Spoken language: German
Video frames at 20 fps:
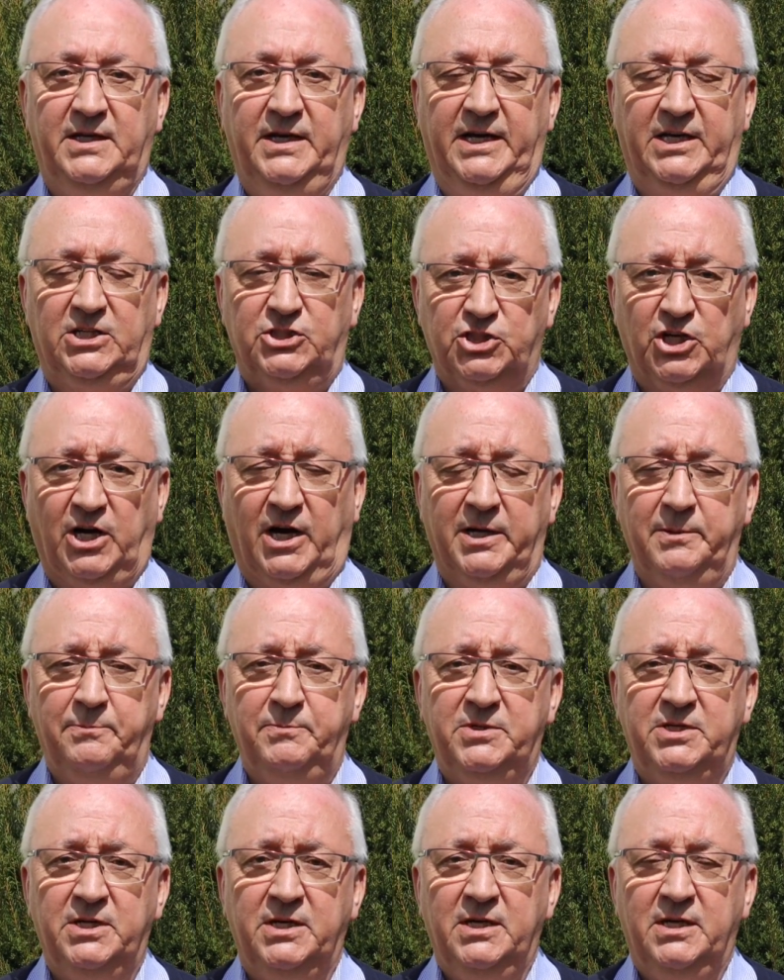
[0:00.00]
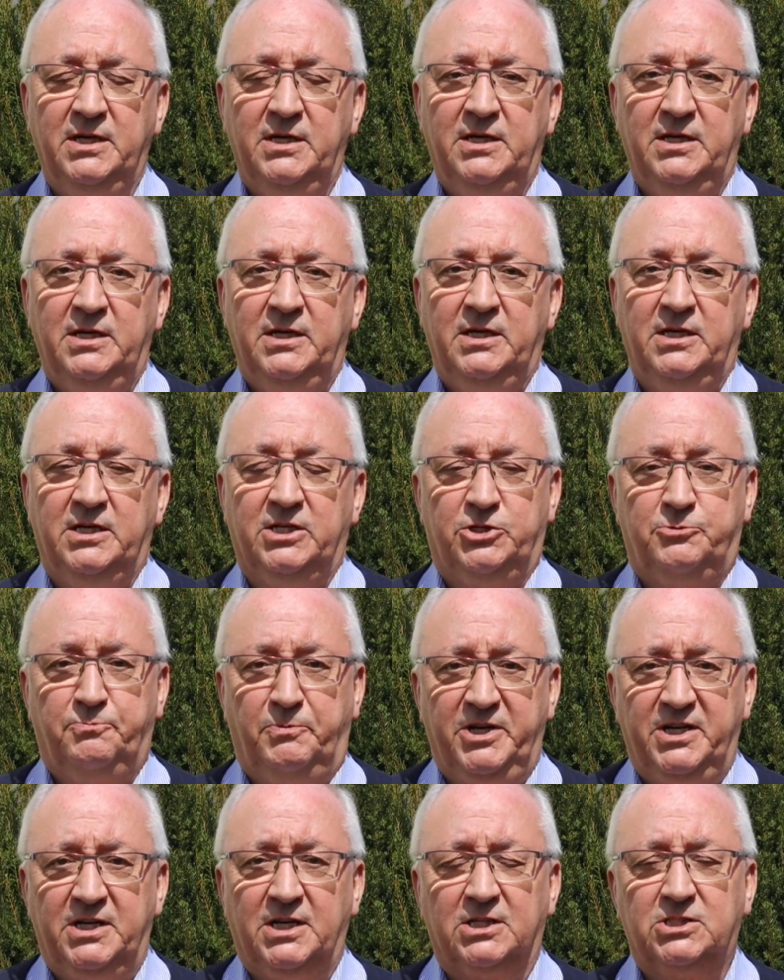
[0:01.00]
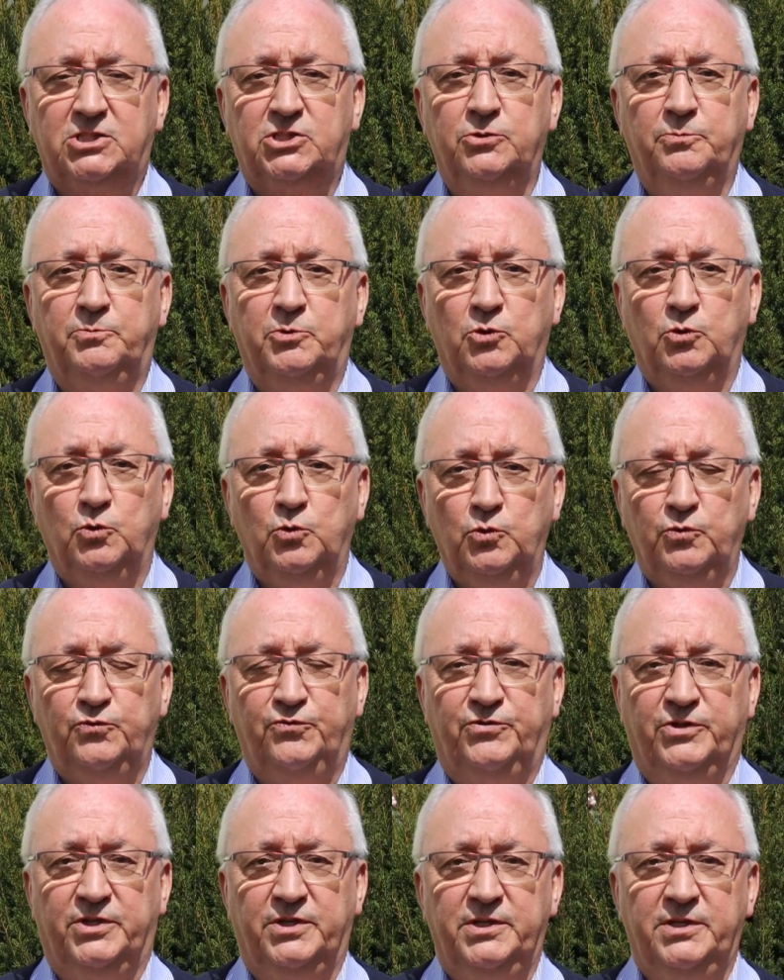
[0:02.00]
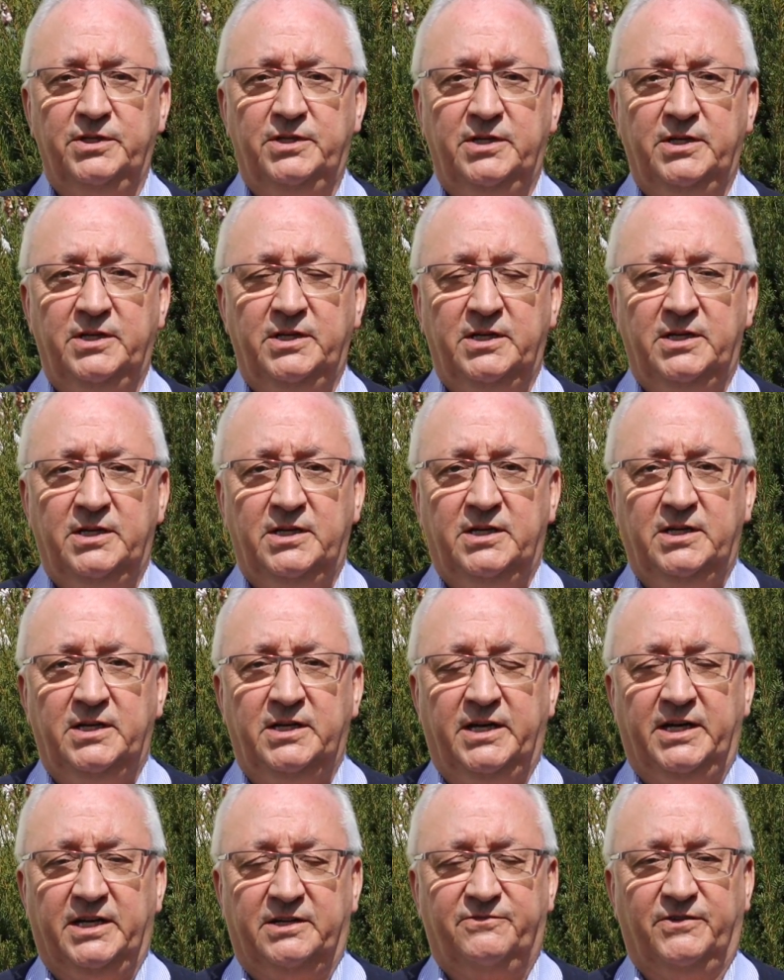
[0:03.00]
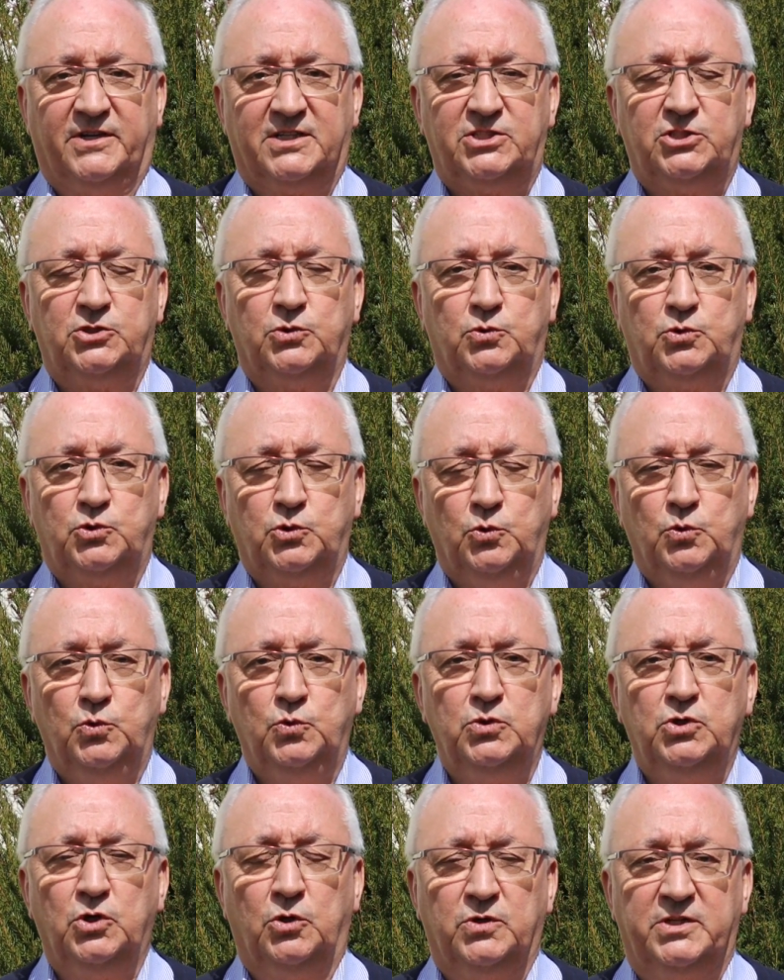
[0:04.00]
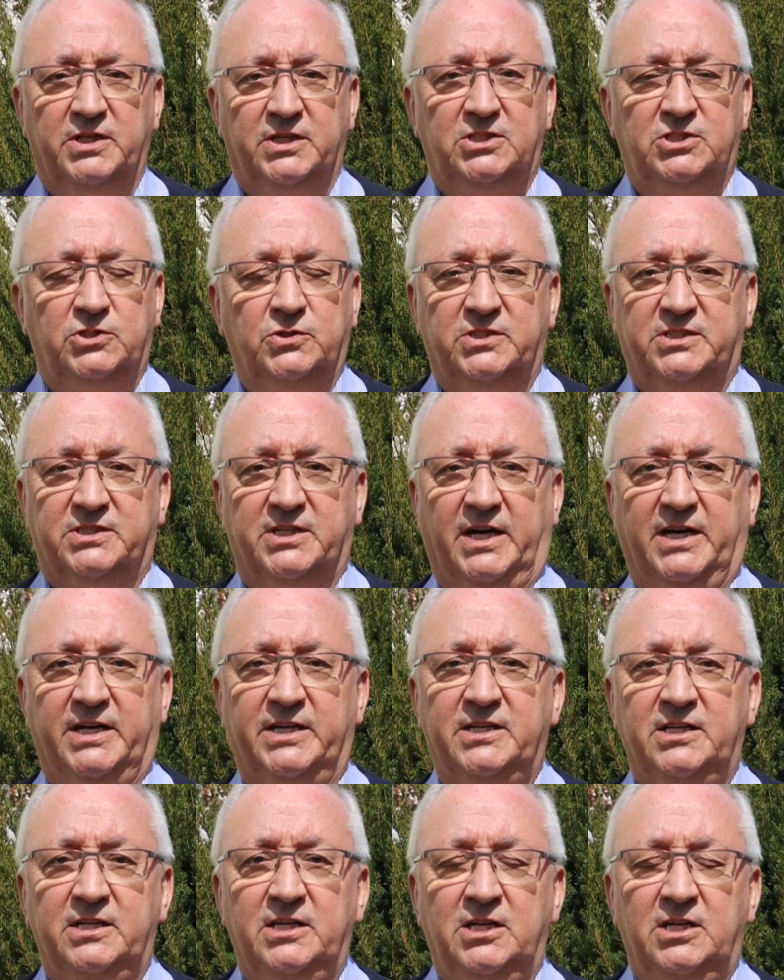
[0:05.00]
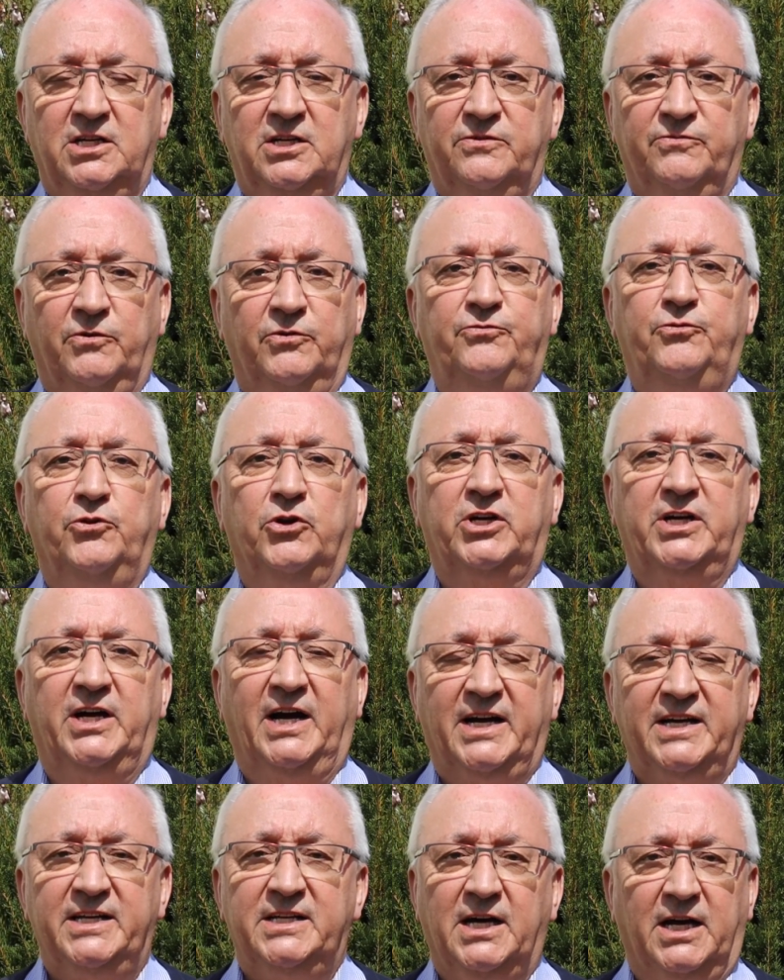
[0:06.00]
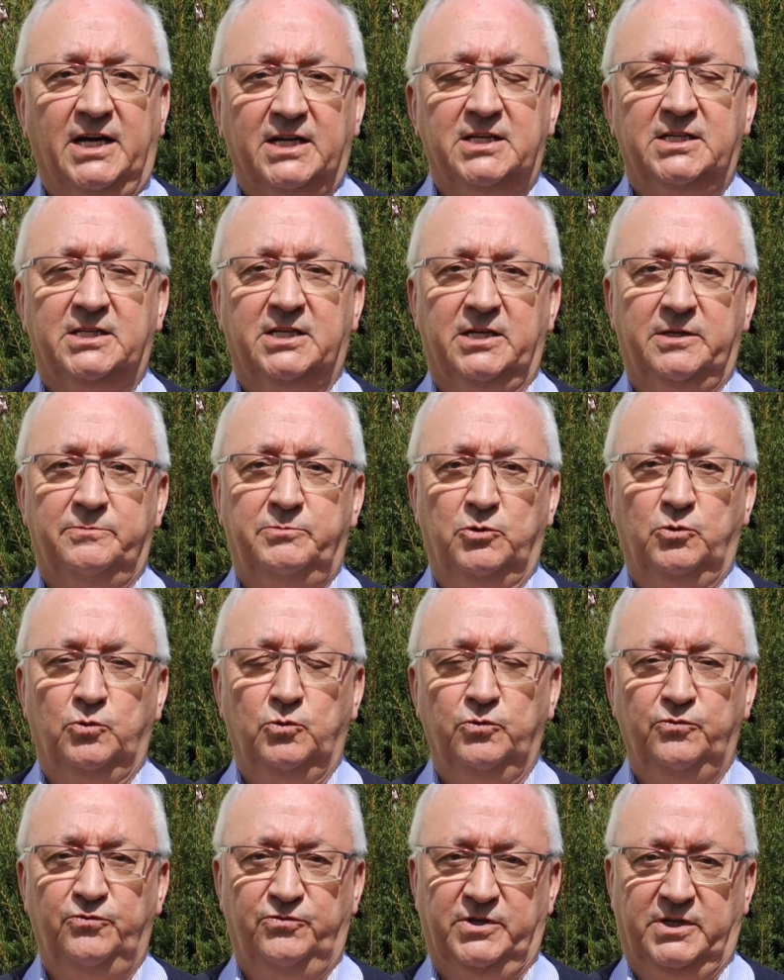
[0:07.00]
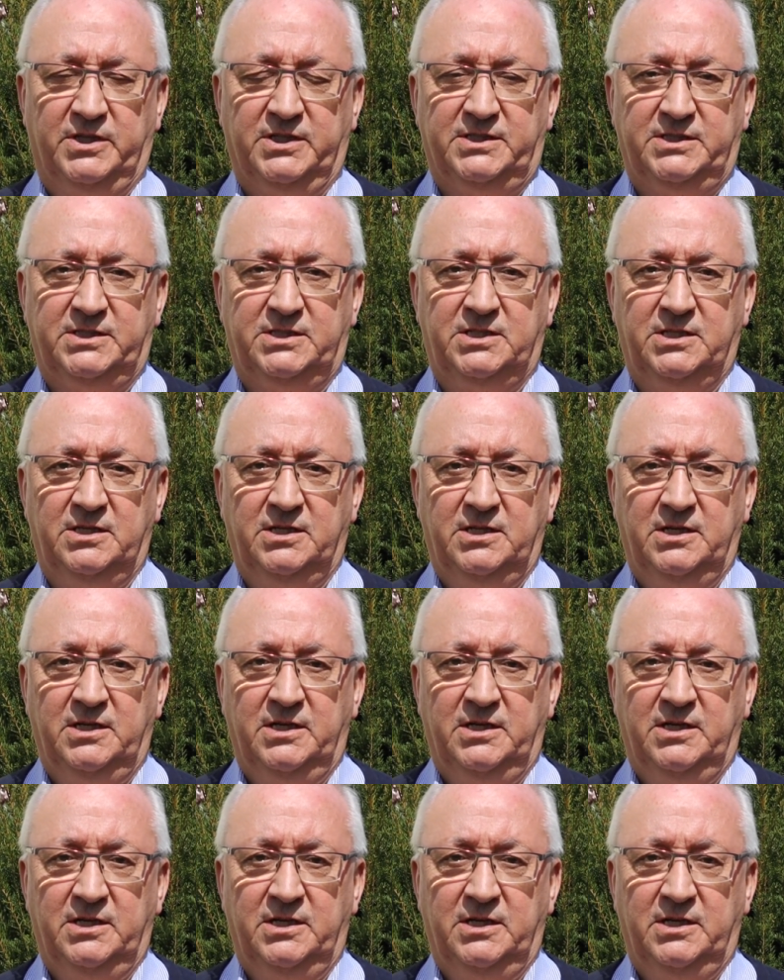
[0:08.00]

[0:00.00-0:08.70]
Er schreibt, ich bin dazu berufen, etwas zu tun oder zu sein, wofür kein anderer berufen ist.